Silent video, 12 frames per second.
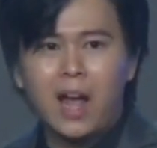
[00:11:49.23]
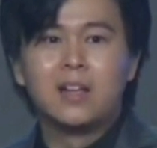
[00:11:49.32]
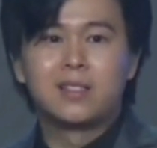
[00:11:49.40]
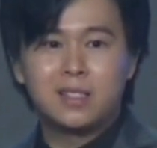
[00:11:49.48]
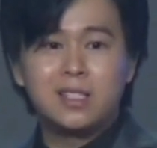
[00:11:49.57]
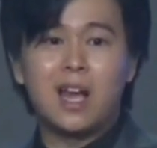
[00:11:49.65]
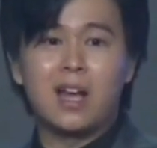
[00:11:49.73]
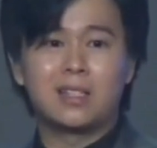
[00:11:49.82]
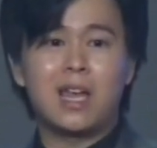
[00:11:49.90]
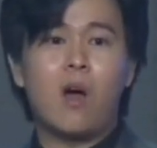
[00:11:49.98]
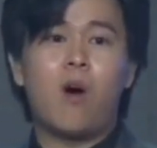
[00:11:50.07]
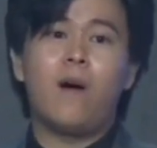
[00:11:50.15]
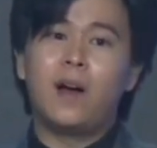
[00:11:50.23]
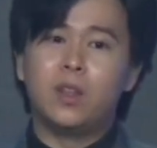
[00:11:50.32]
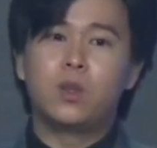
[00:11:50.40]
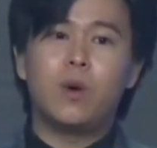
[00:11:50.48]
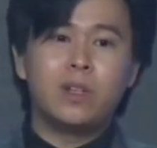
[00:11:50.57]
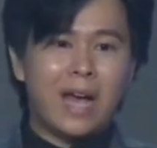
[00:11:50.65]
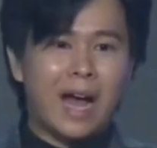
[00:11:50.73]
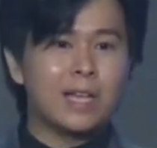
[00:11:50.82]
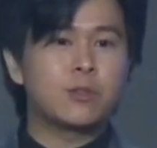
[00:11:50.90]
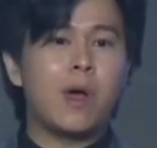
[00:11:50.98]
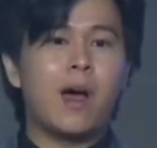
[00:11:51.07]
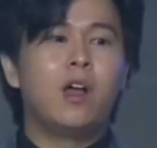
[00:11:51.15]
市场上哦，很多牙
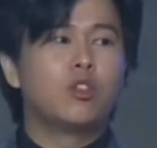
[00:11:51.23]
刷